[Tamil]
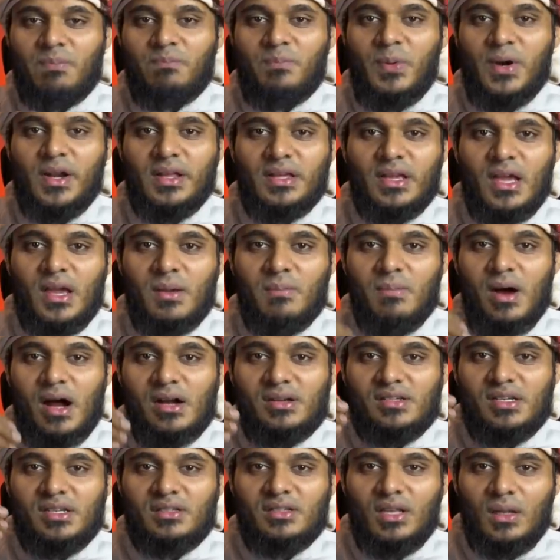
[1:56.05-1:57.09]
அப்படியே
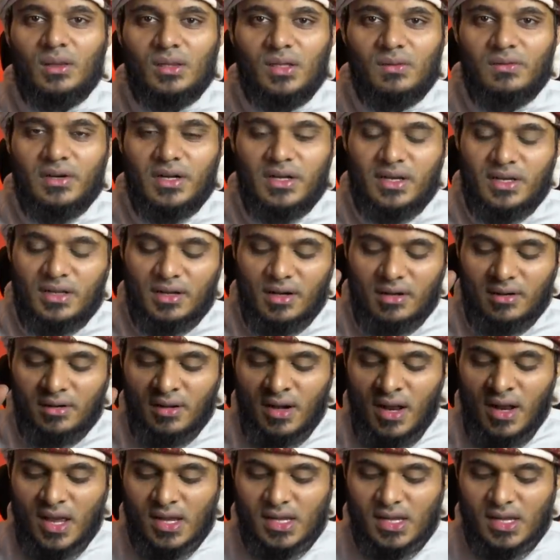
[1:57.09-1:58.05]
மாற்றி தந்து விடுகிறேன்